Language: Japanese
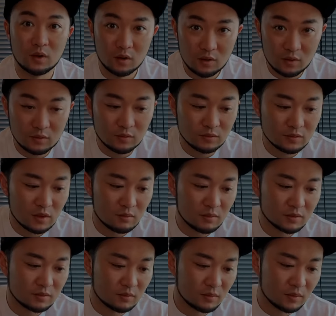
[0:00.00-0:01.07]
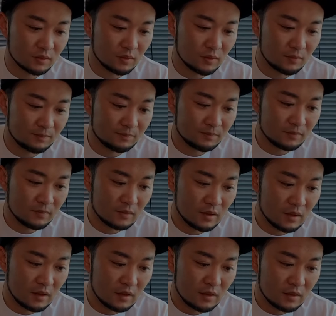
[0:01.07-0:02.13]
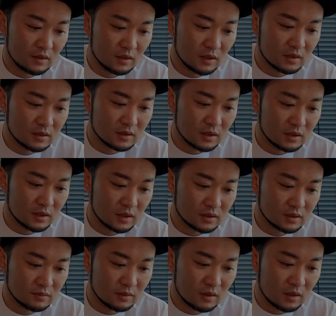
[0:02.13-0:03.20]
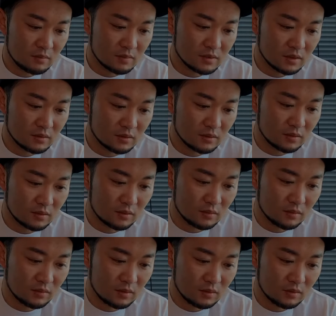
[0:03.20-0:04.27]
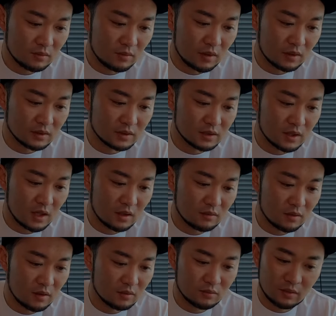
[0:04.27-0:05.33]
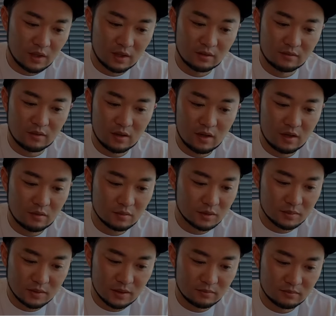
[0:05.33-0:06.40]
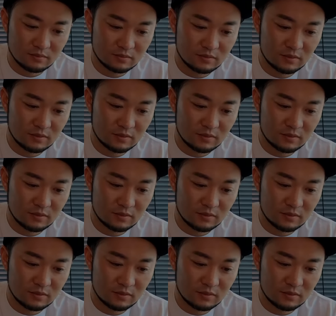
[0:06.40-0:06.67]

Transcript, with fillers: ありがとうございます、コメント。キャディーさんに対して上から目線の人とは次回のラウンドはないって連絡もしません。